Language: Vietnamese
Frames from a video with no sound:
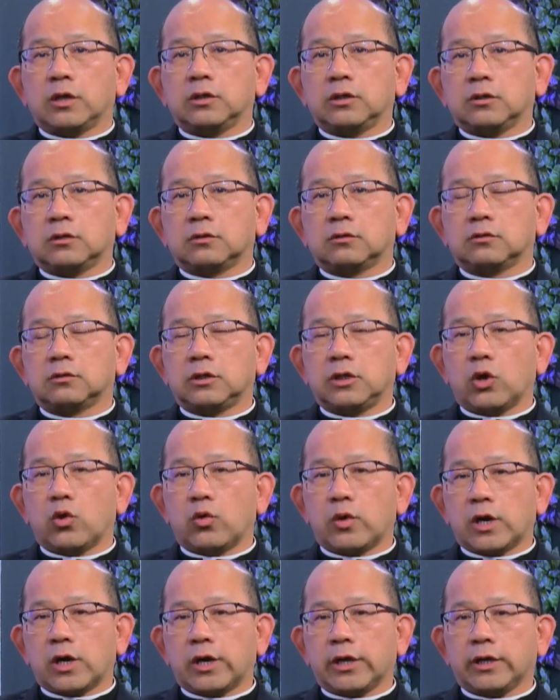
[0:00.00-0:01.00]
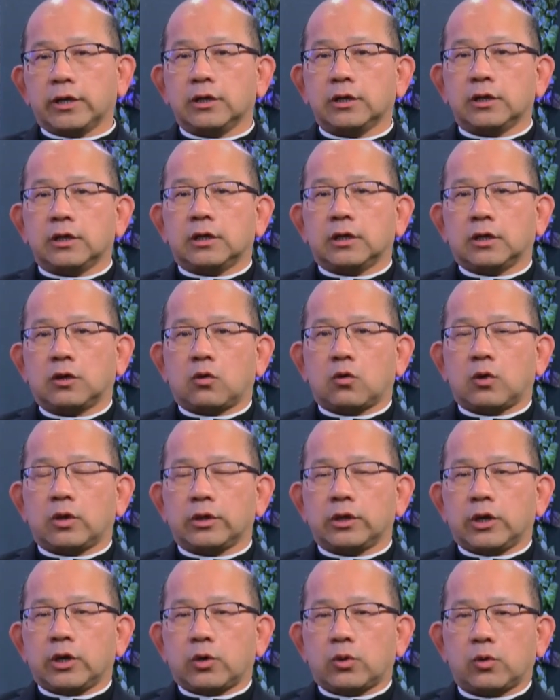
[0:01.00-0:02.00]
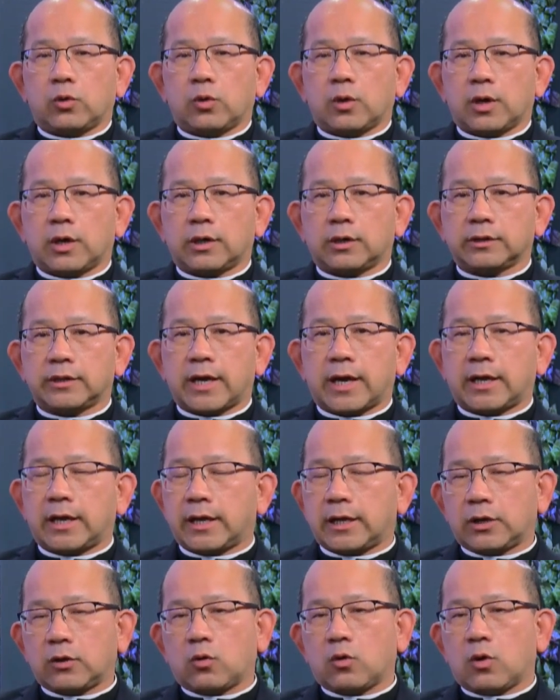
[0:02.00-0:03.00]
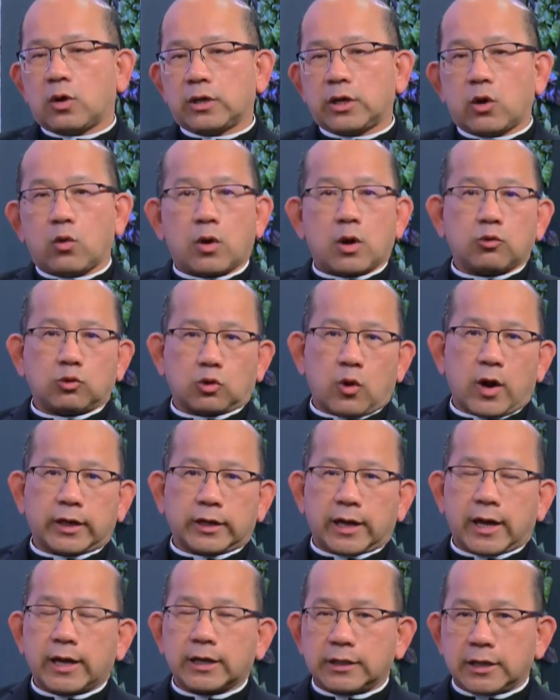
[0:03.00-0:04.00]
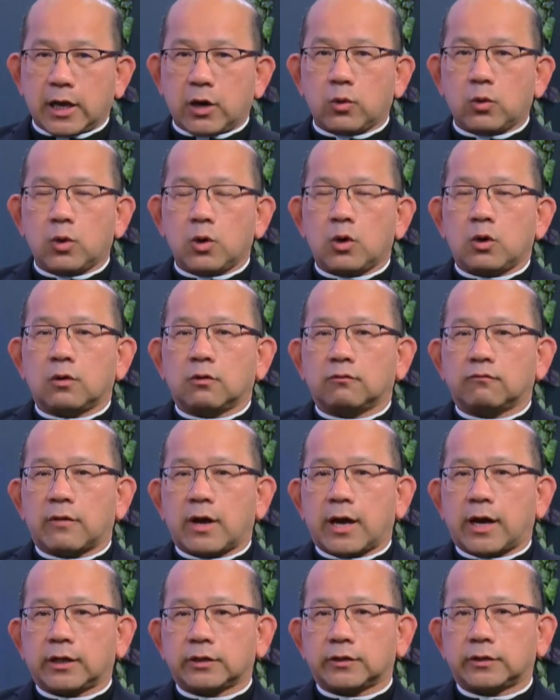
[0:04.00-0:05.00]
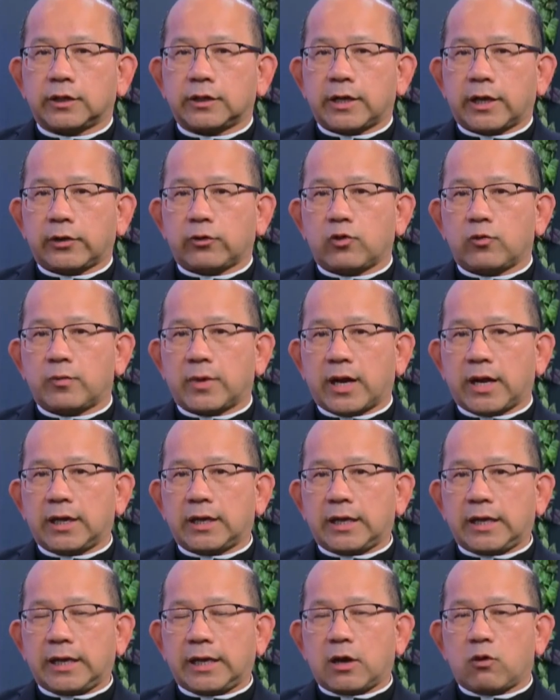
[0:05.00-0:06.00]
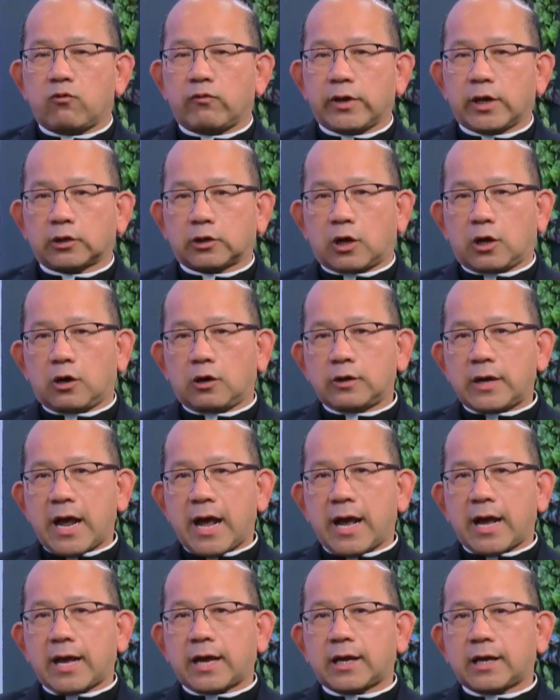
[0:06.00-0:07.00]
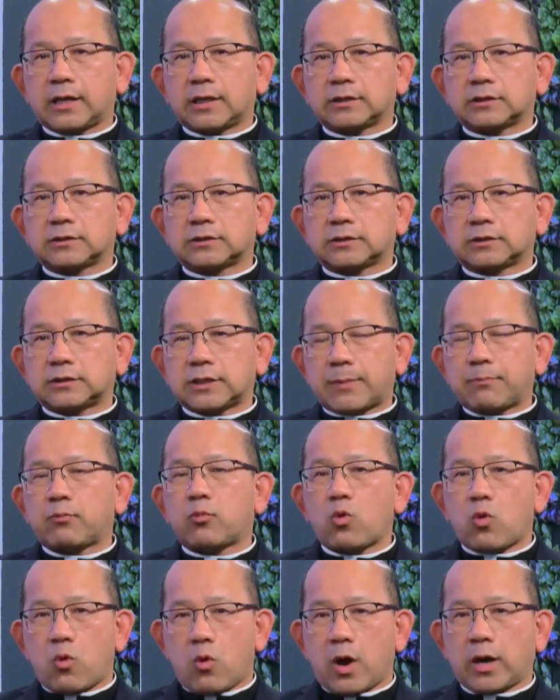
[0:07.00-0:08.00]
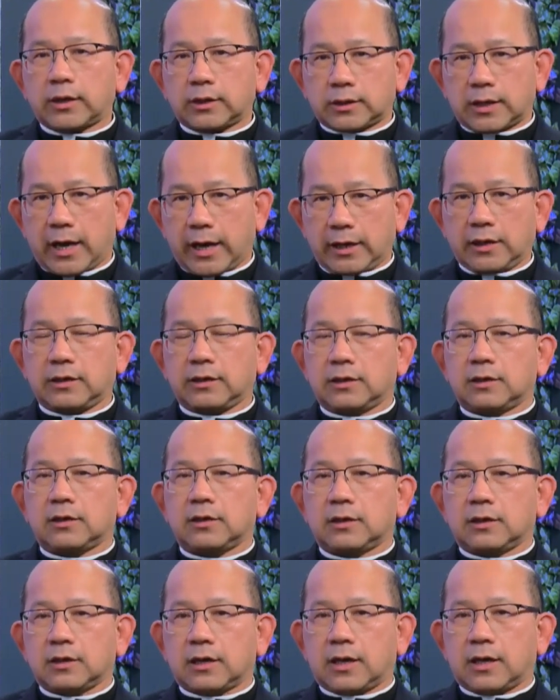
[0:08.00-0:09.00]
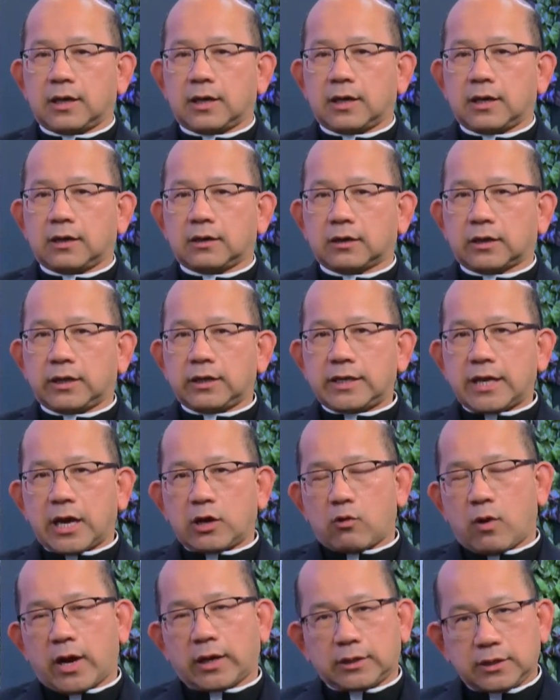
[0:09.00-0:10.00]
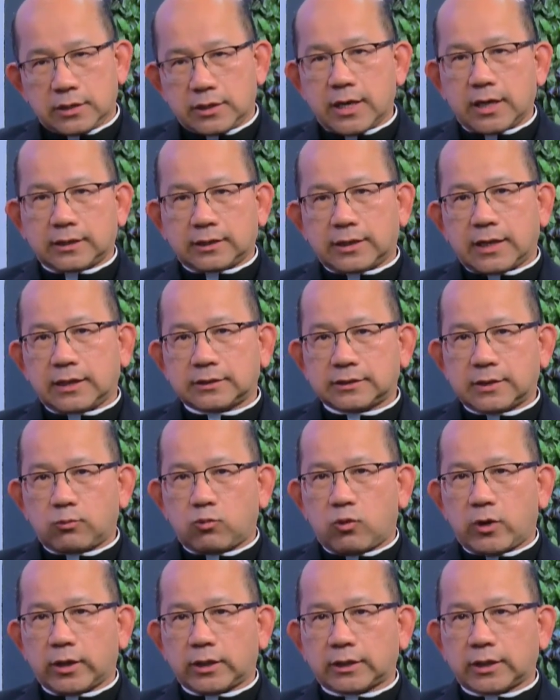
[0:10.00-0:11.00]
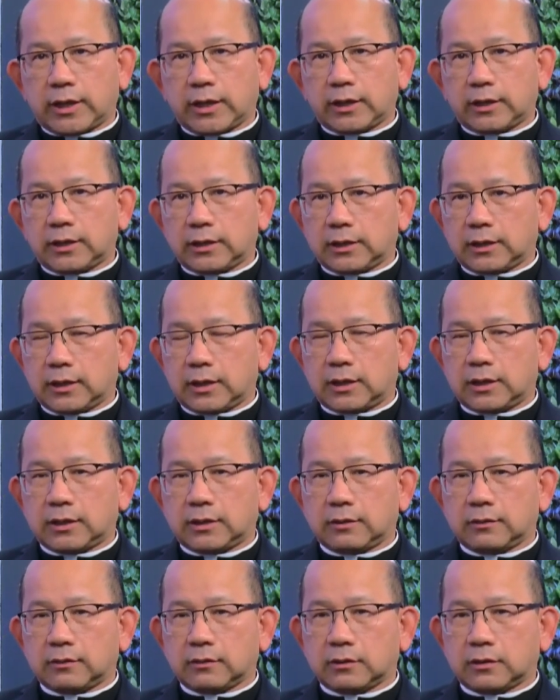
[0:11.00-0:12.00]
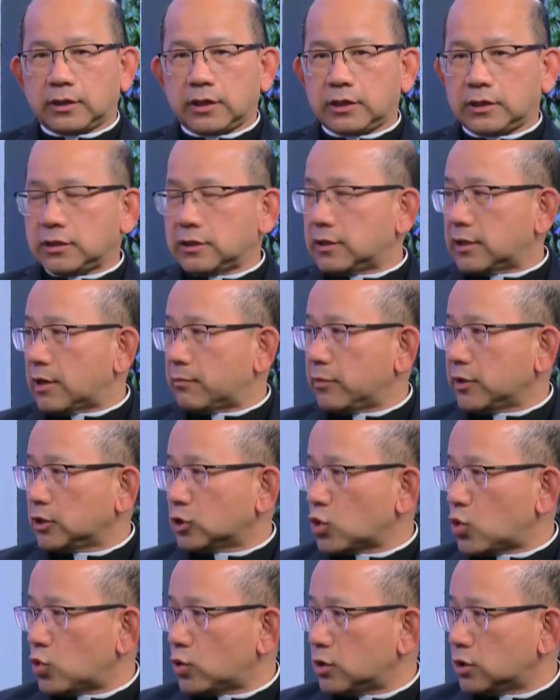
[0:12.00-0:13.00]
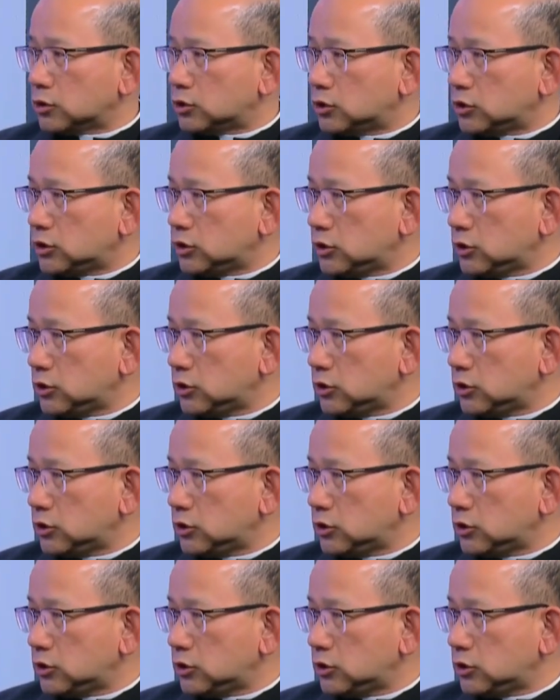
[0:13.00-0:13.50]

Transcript: của nhiều người của nhiều uh, gia đình của nhiều cộng đoàn khác nhau và cho đến ngày hôm nay thì công việc đó đã sắp hoàn thành uh, cái giai đoạn thứ nhất đã sắp hoàn thành uh, hình như là mình thu được